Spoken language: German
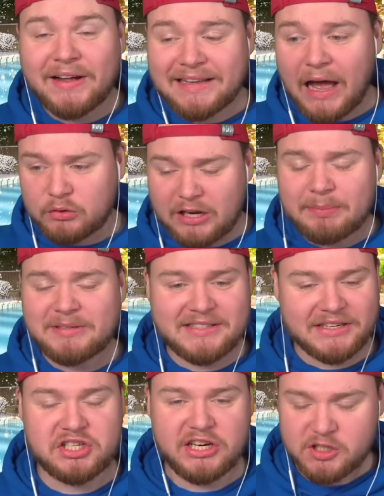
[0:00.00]
war da und habe
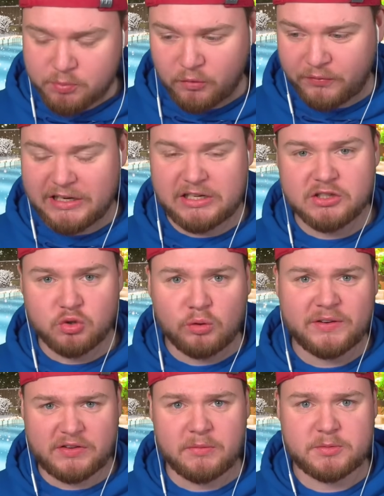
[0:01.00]
dieses Geschichtsbuch für dich
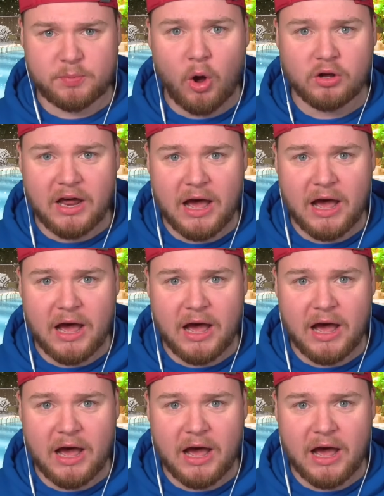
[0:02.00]
gesucht, was wir besprochen